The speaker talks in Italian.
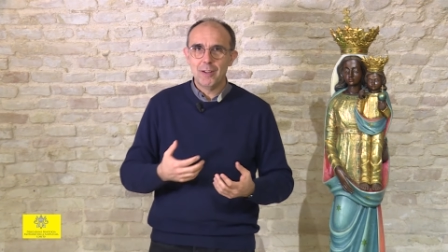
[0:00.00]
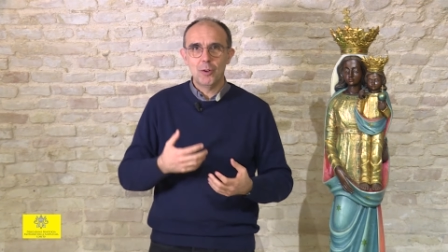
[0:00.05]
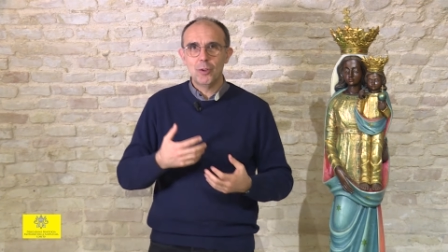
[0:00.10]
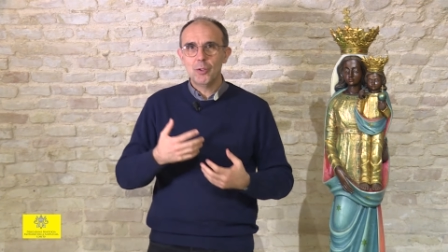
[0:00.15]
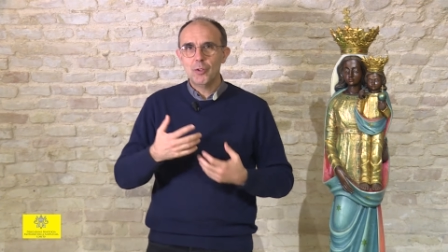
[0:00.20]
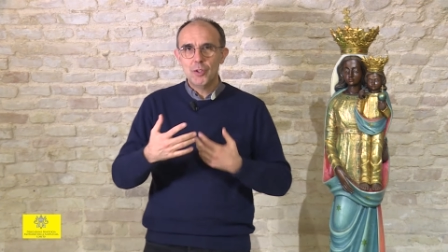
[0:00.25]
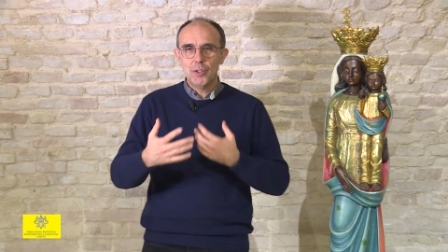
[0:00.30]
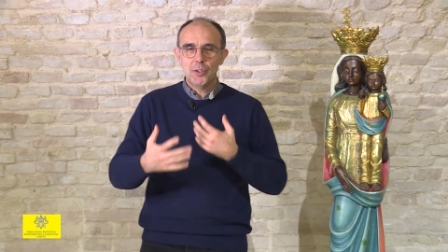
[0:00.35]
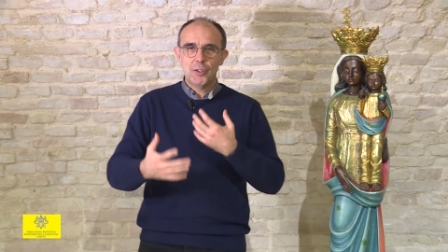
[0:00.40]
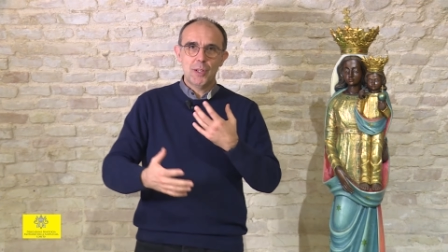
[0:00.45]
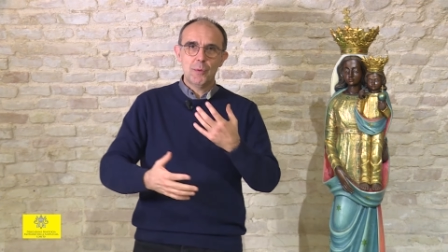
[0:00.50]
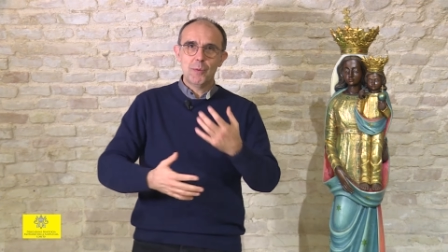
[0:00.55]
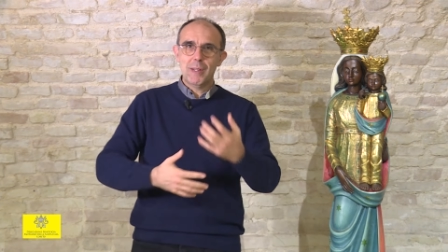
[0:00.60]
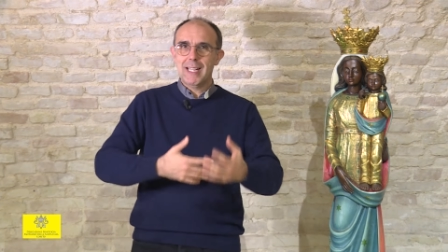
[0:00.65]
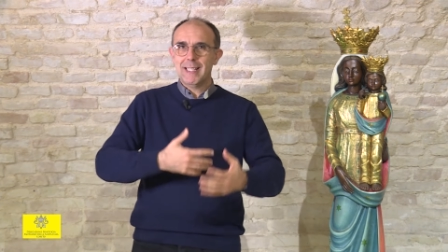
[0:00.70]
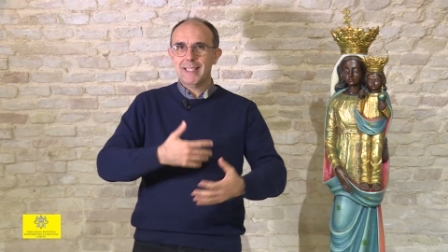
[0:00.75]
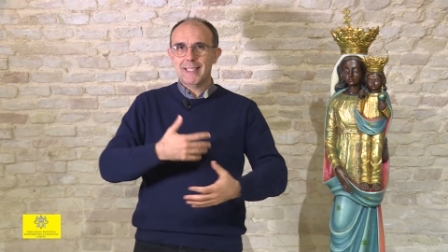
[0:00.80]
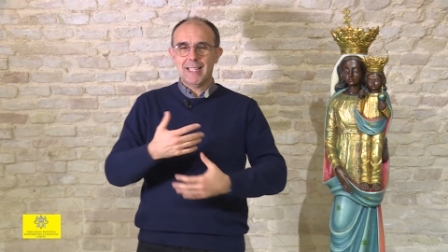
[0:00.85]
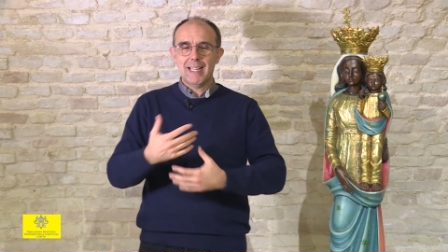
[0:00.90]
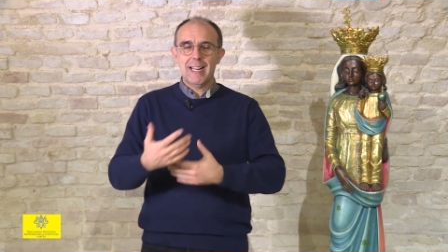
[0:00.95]
oggi c'è
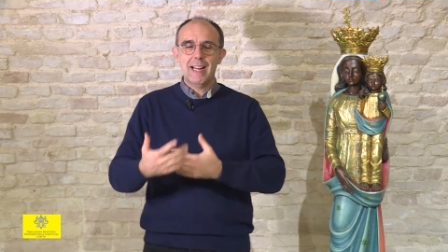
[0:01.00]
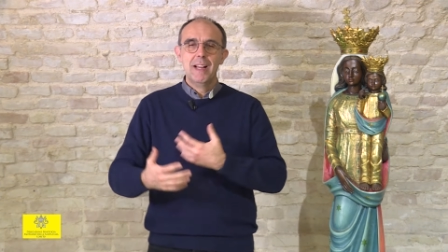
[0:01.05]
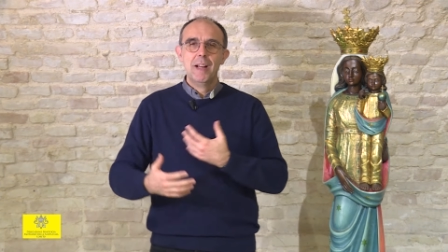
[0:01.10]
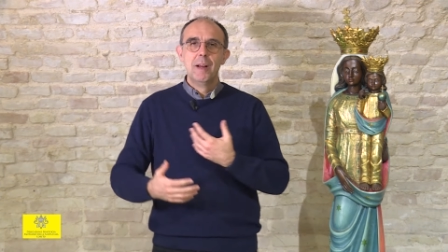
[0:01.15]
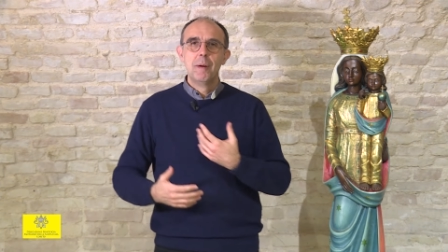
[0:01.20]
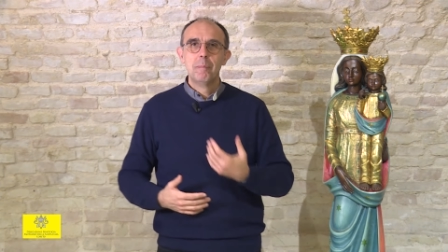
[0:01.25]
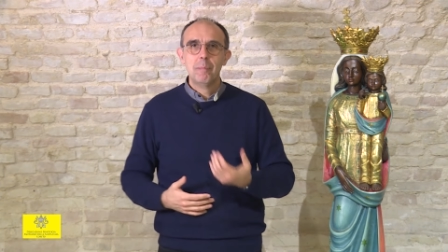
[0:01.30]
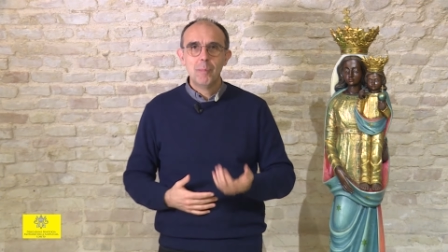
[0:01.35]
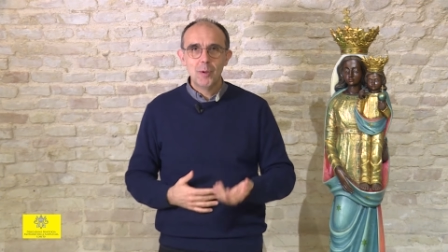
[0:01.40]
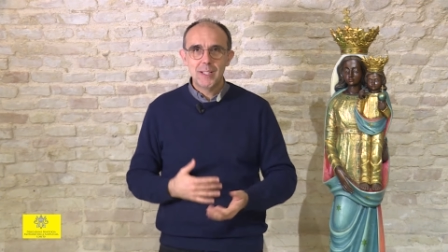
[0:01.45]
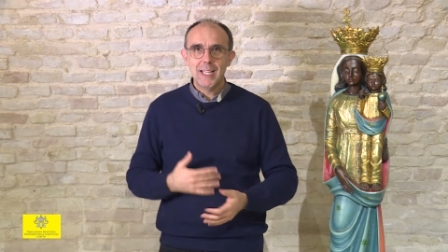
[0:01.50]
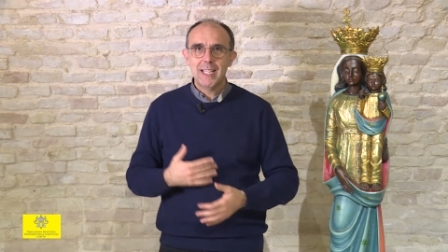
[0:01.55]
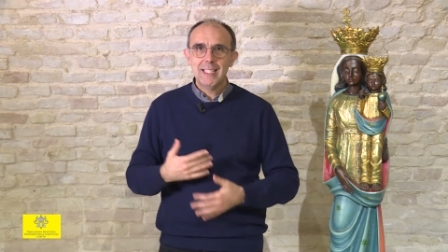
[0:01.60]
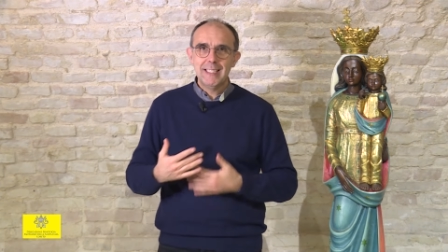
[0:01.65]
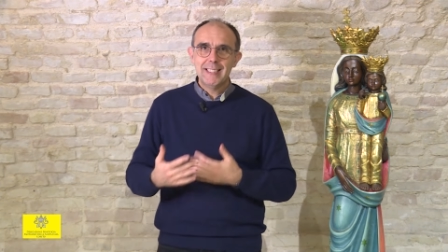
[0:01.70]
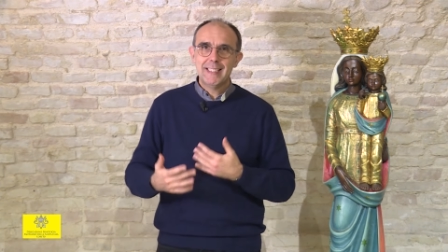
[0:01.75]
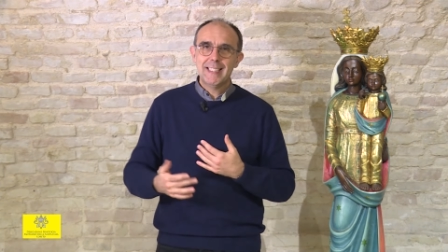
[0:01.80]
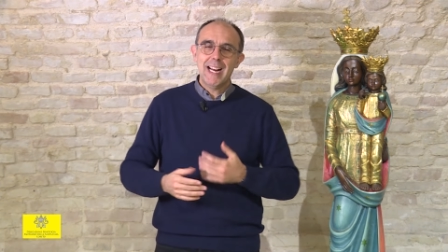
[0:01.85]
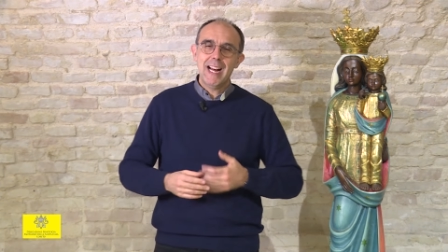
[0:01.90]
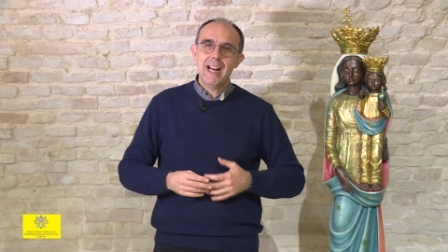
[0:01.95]
un'altra
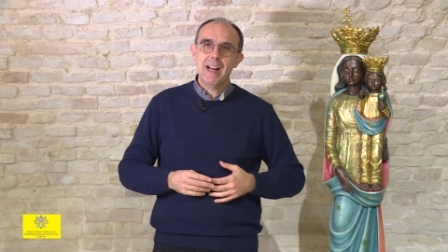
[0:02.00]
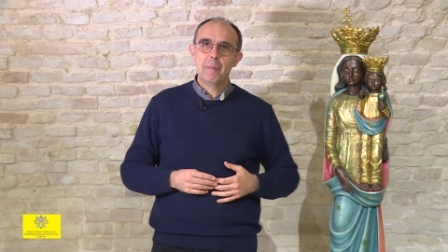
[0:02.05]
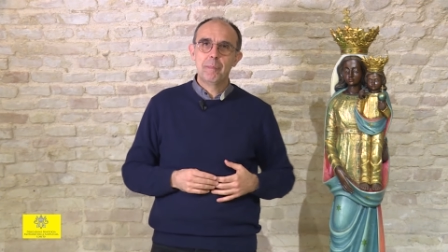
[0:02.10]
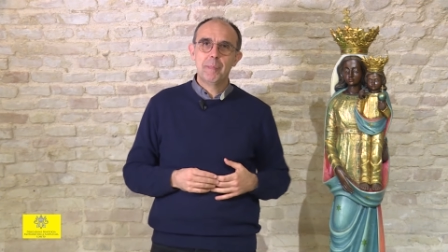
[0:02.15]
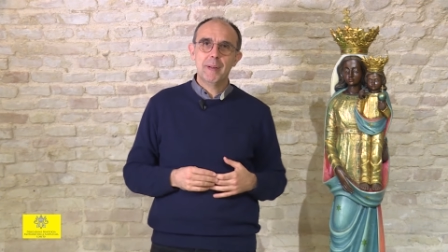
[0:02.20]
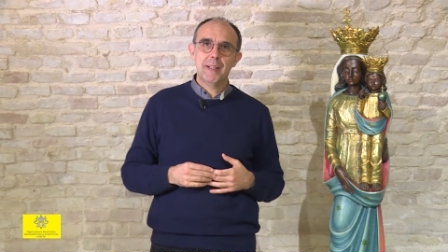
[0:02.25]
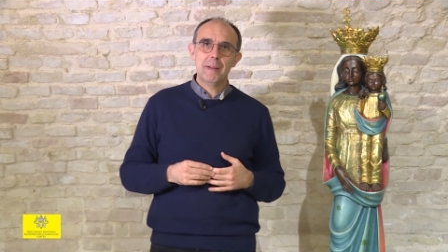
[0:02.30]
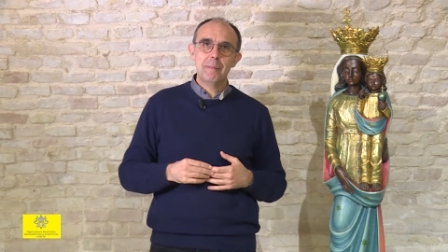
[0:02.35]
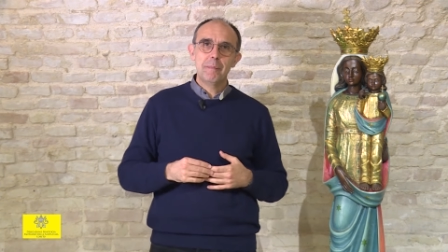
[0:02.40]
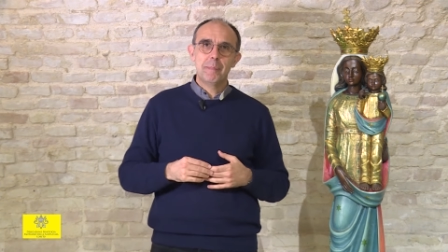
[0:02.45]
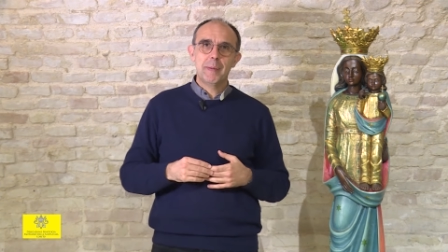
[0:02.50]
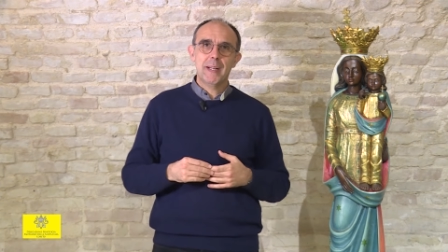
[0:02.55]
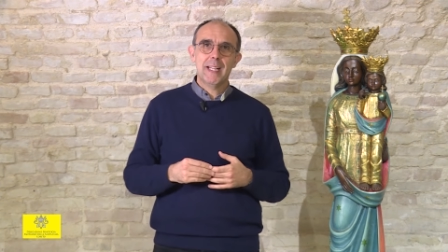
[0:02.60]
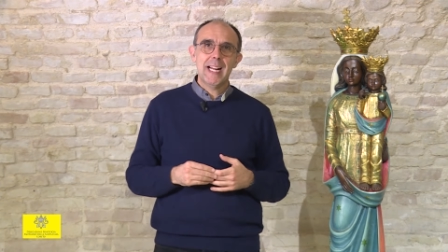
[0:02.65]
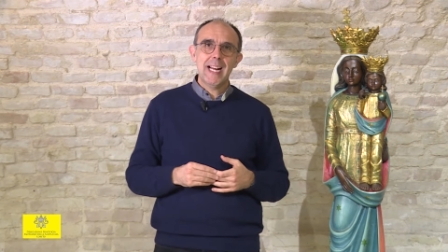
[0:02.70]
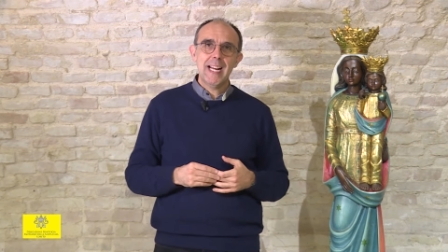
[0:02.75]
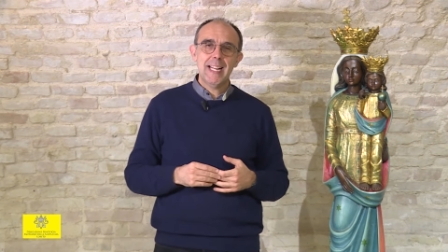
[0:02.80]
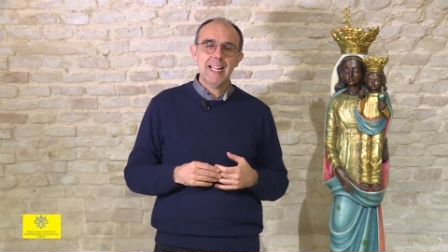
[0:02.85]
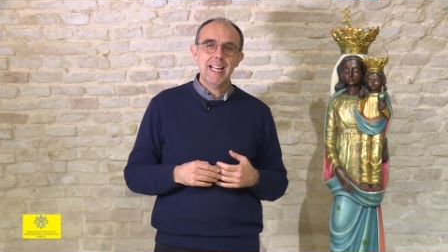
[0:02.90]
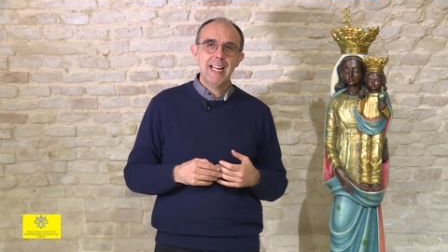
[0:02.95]
modalità per
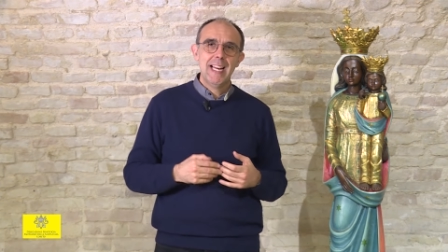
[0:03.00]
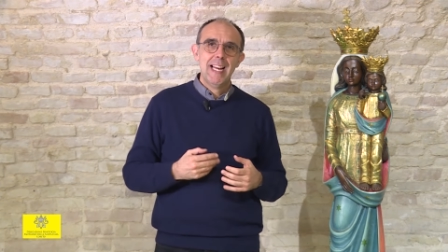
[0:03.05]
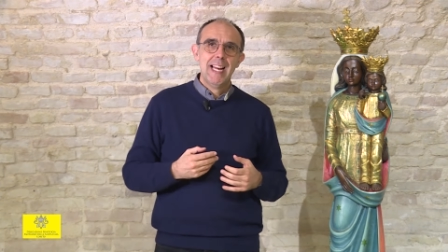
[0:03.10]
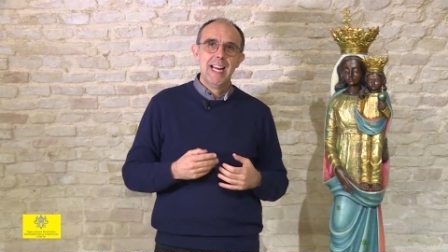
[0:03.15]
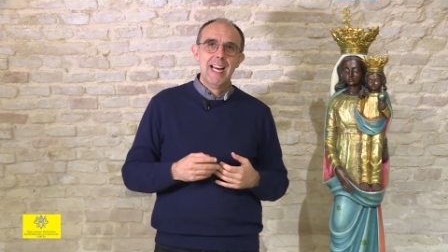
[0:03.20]
imparare